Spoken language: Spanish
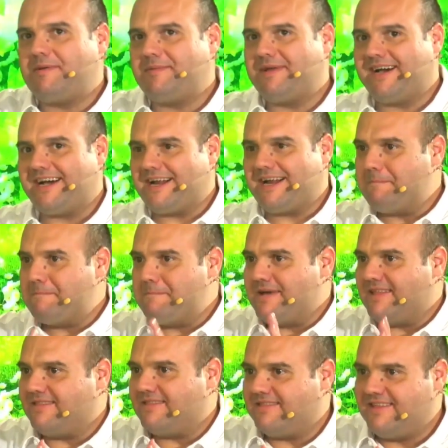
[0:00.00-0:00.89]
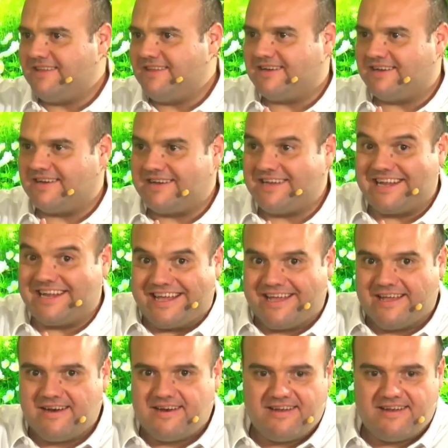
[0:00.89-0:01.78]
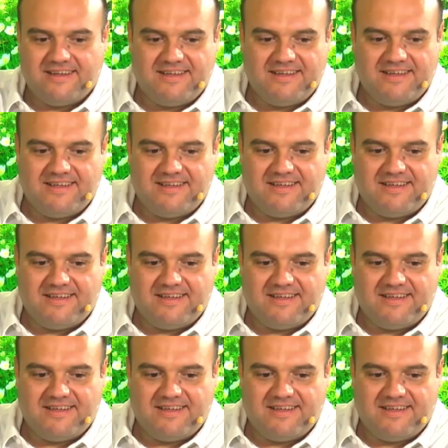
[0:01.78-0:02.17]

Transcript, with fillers: primera gran mentira, creer